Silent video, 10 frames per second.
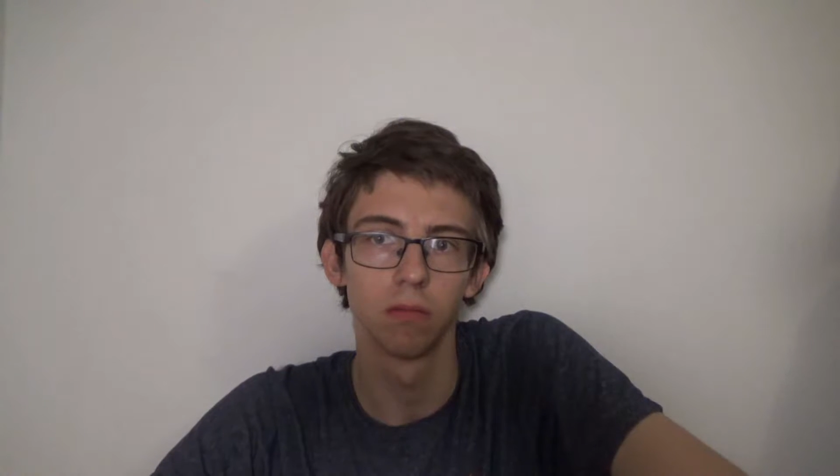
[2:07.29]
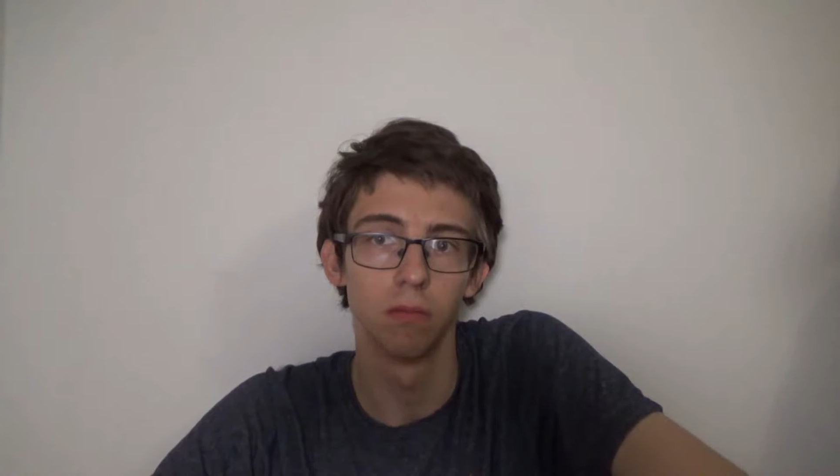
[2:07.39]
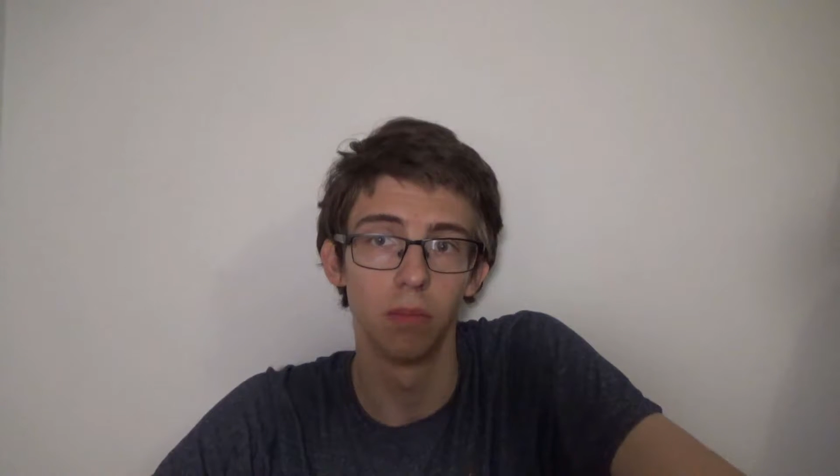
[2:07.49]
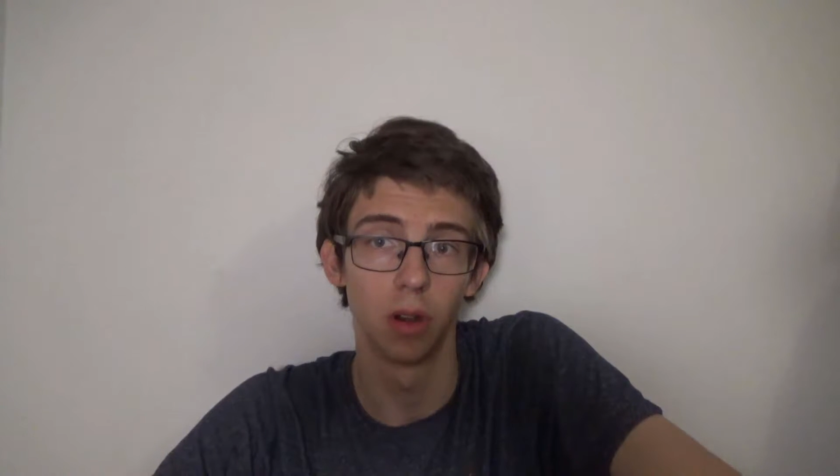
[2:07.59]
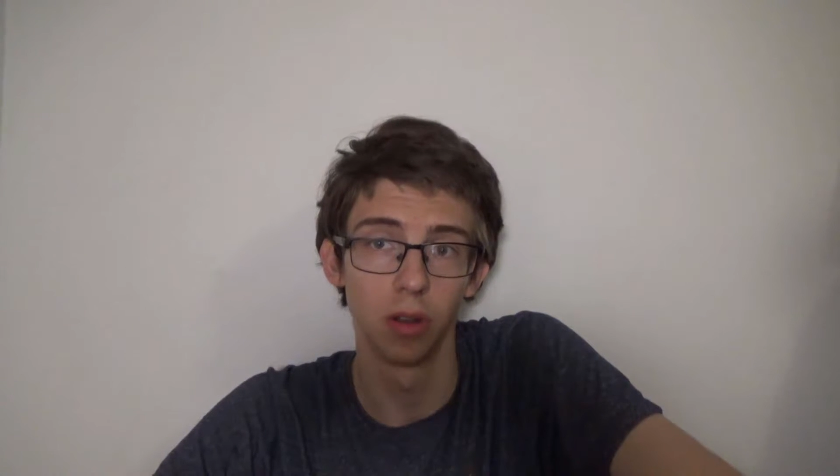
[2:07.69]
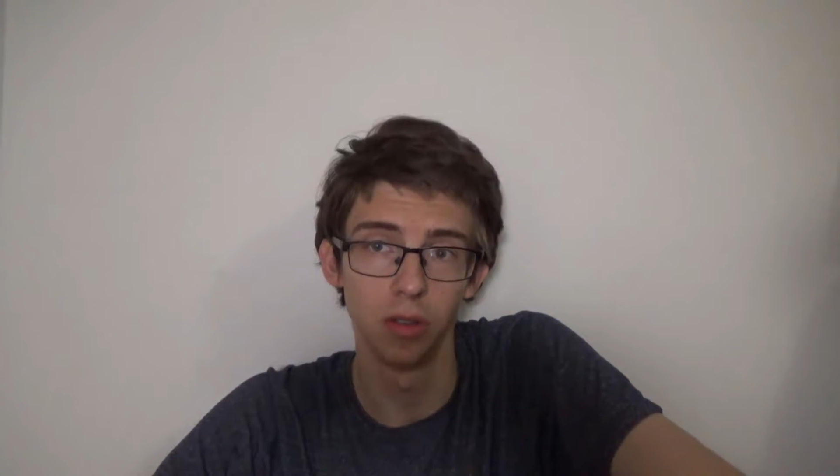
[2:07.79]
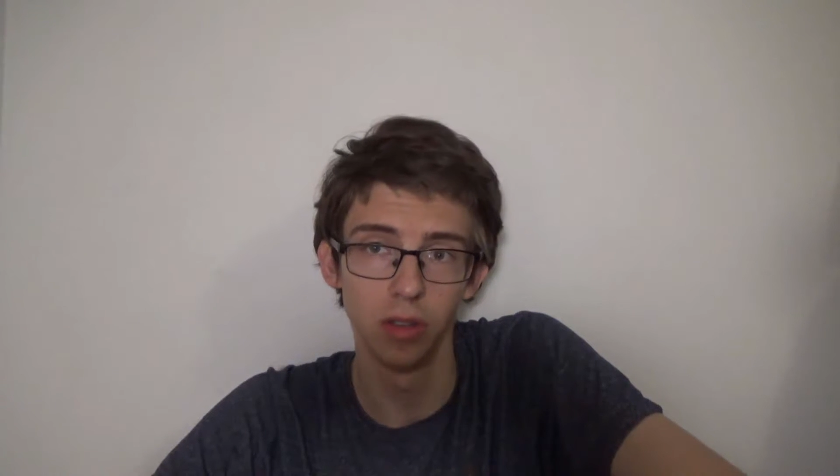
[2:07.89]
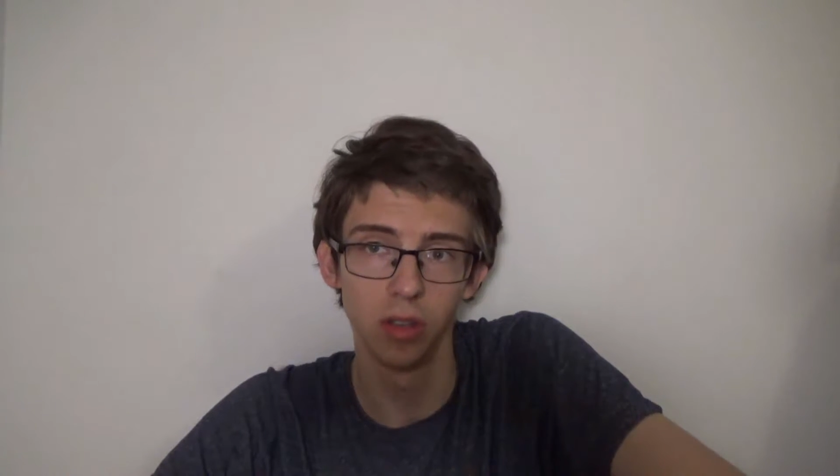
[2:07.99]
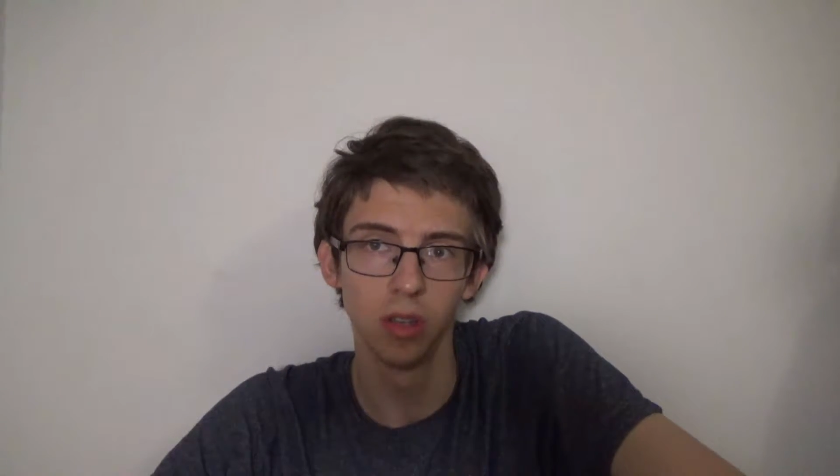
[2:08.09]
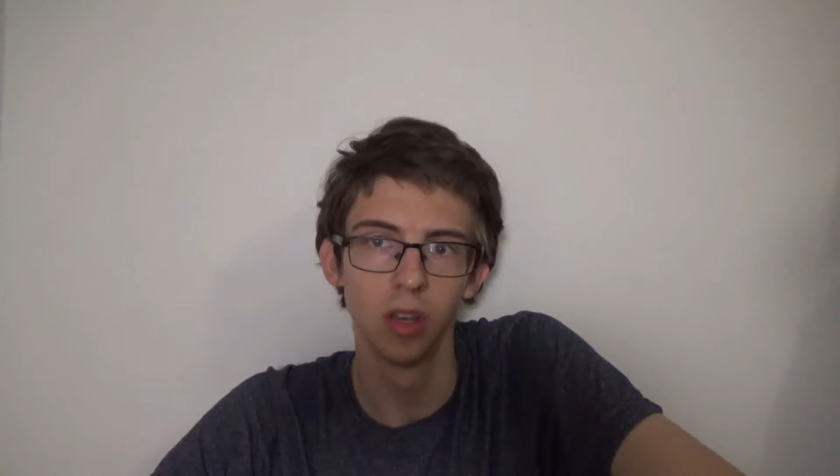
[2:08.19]

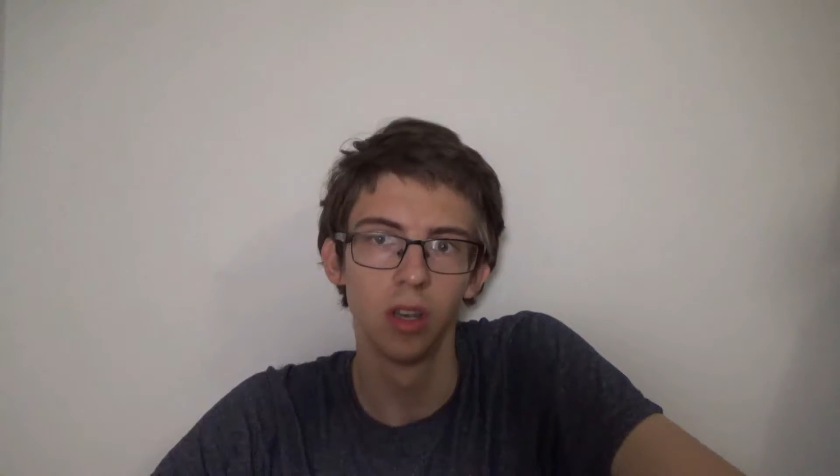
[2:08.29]
broni,